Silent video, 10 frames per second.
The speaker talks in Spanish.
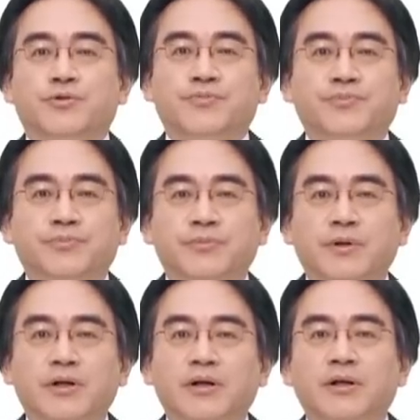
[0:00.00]
pero Iwata dice que
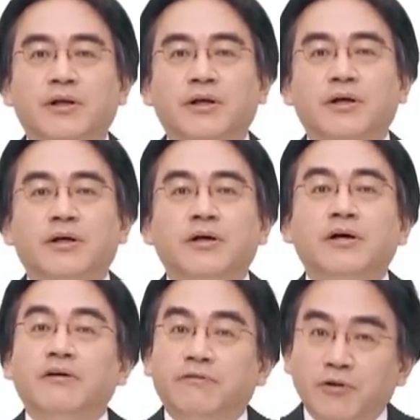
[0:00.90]
serán cosas
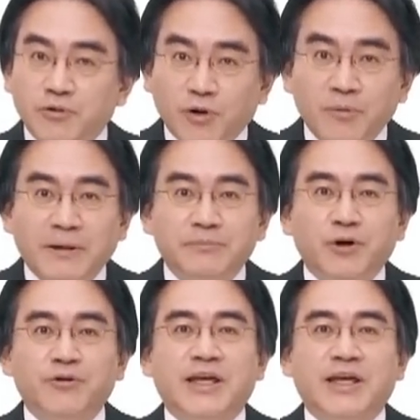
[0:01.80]
nuevas. Vamos a estar al